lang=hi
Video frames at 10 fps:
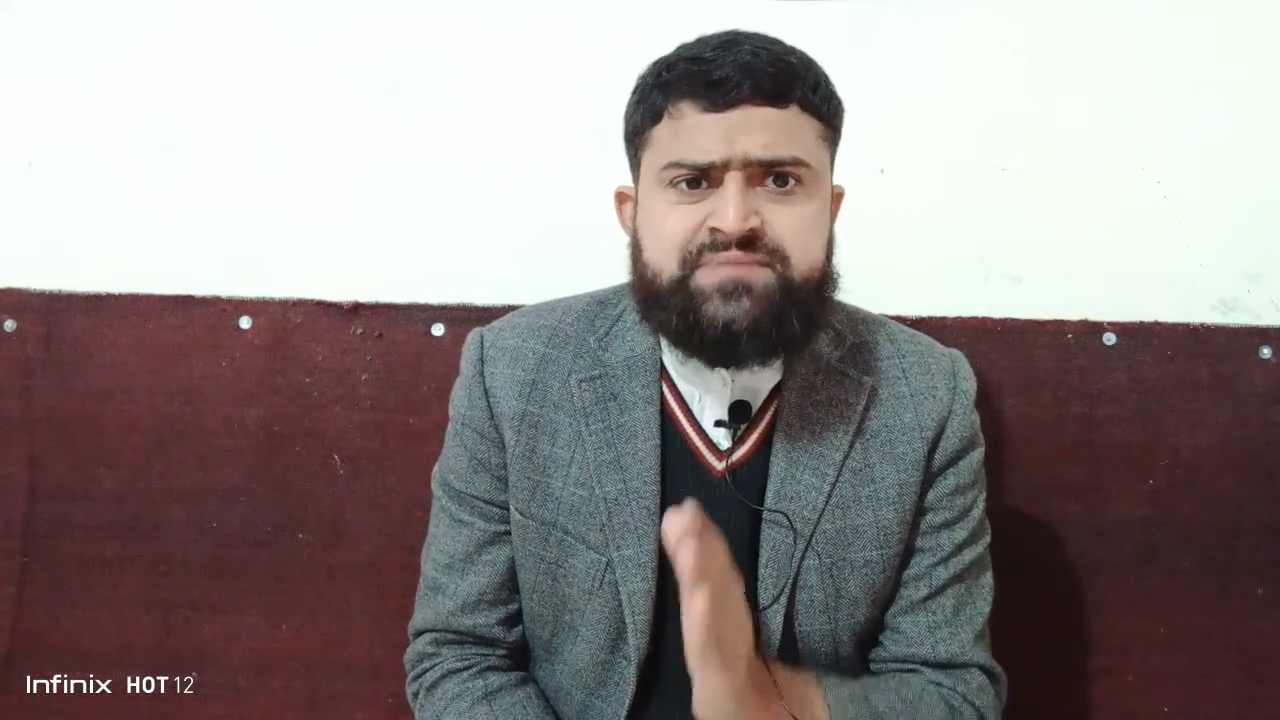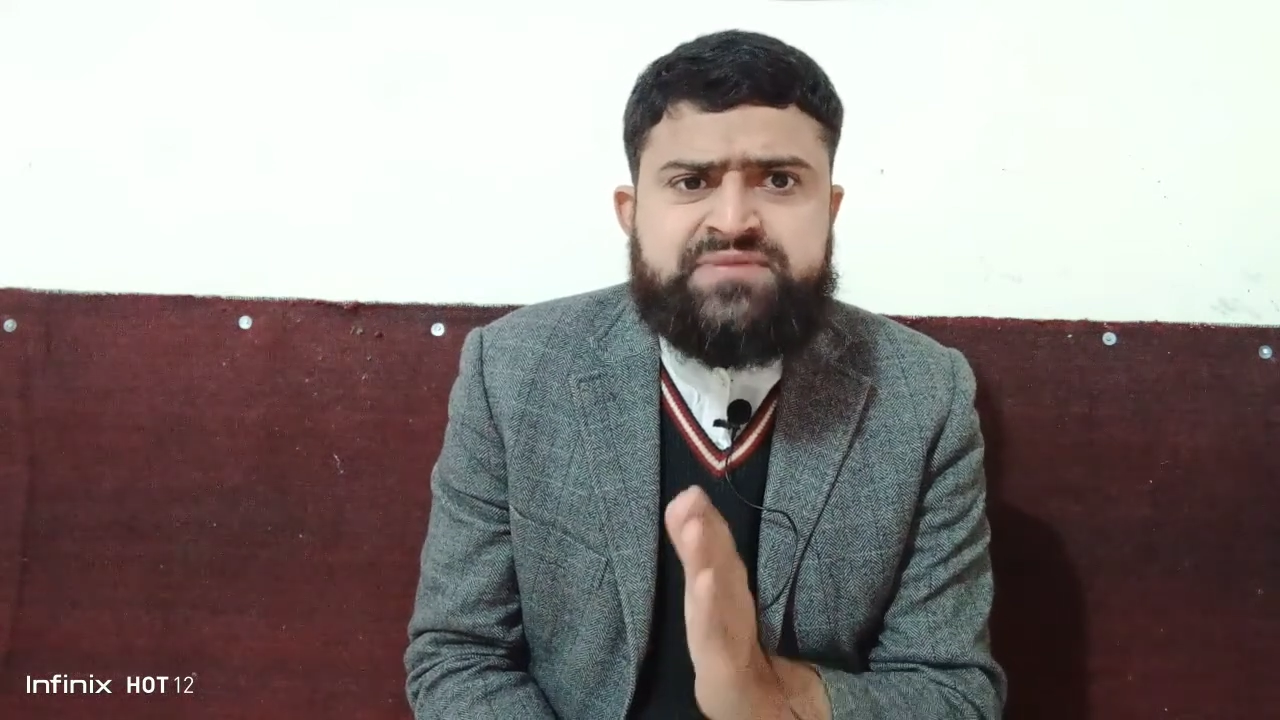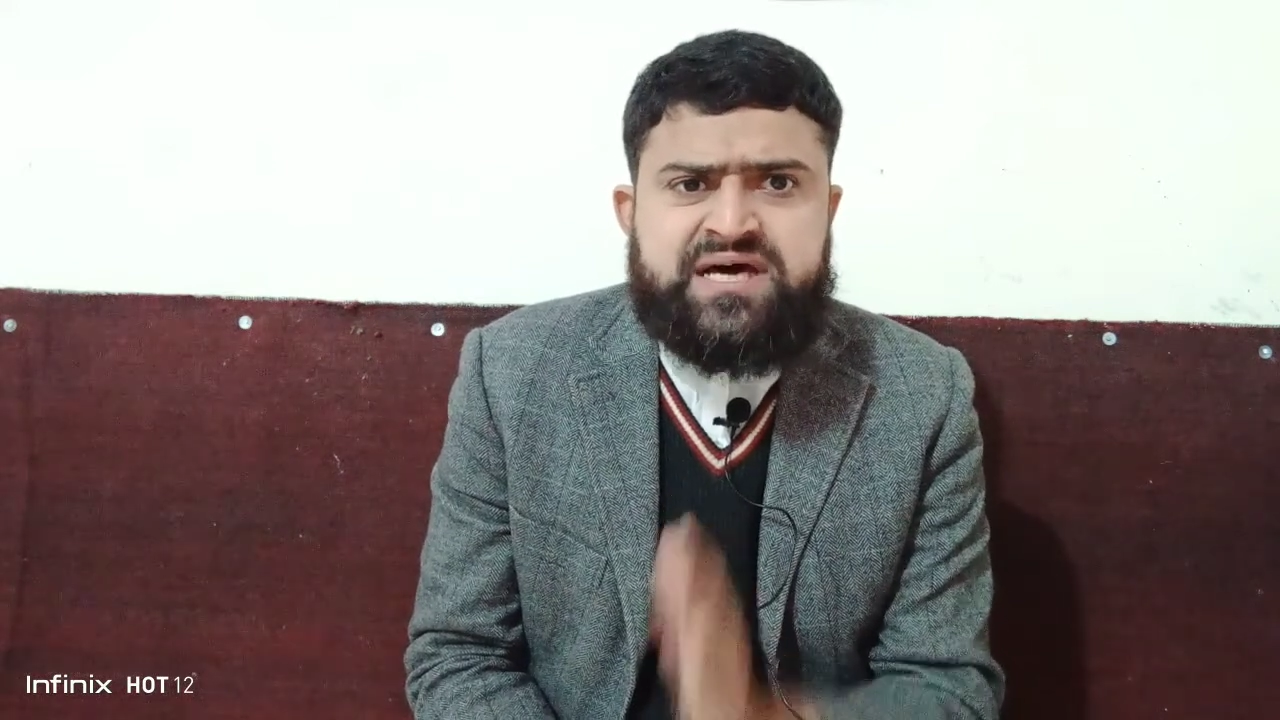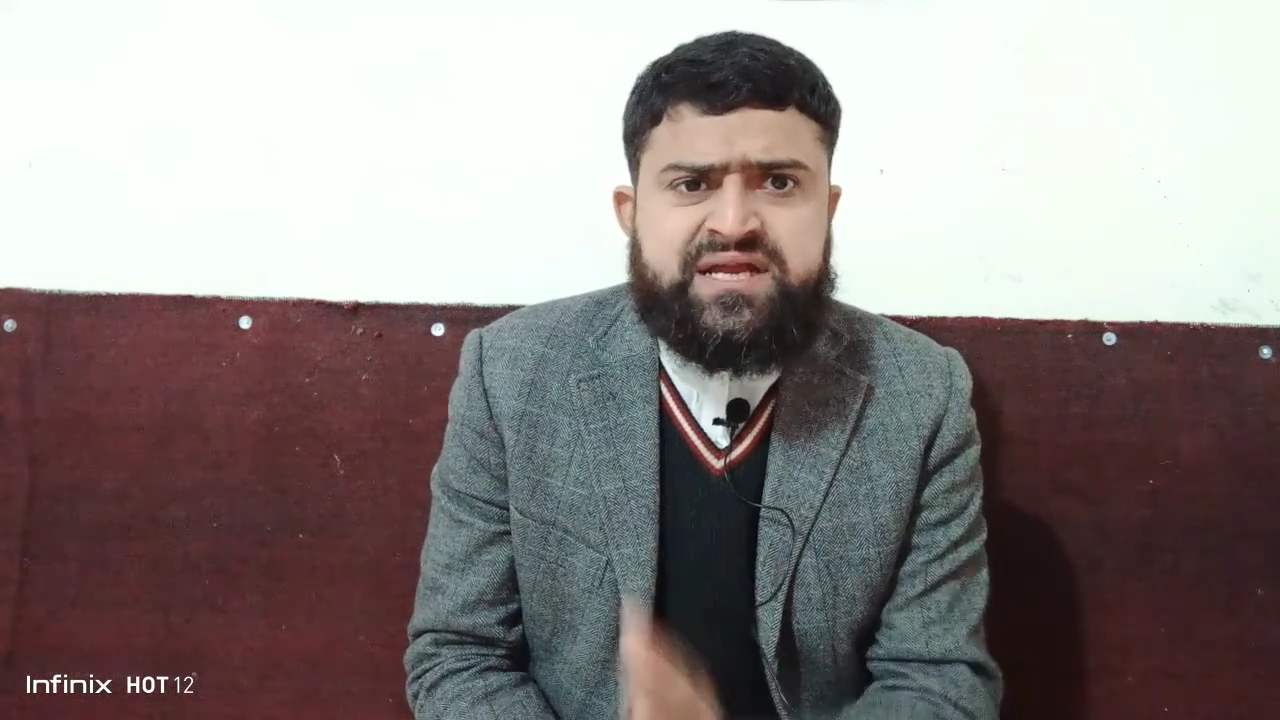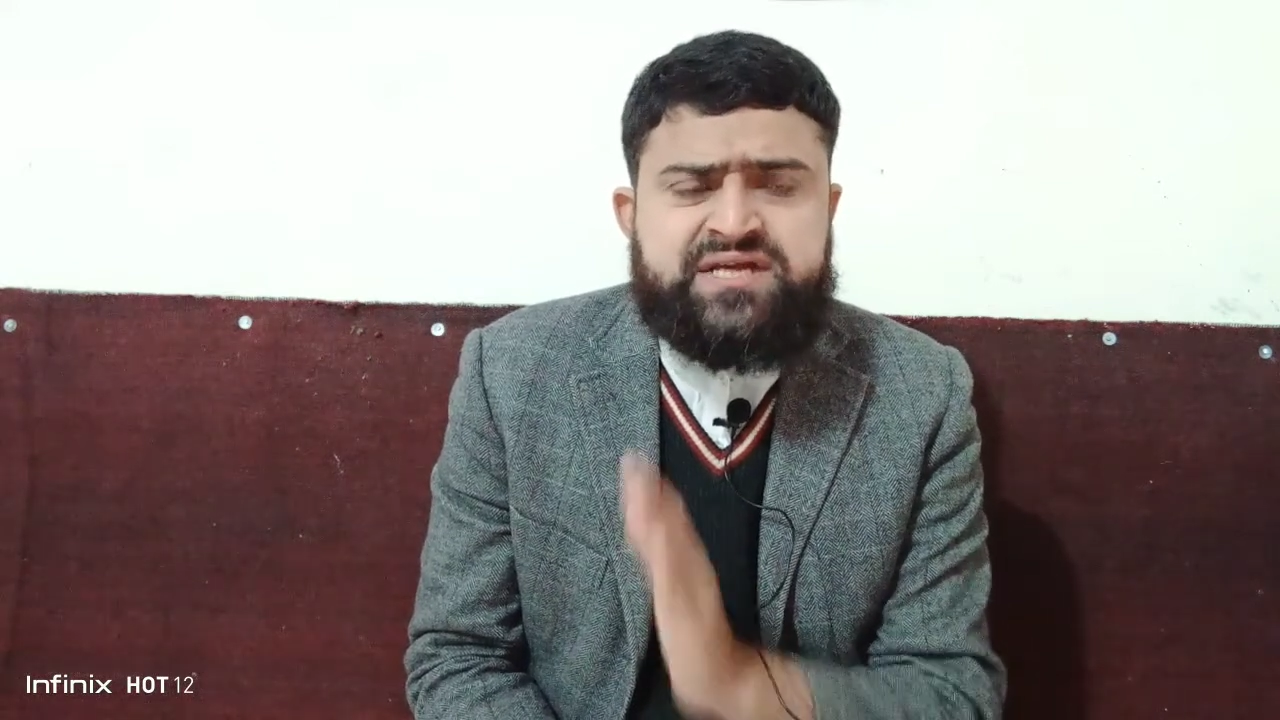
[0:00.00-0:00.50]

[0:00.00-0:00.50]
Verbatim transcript: मिटाने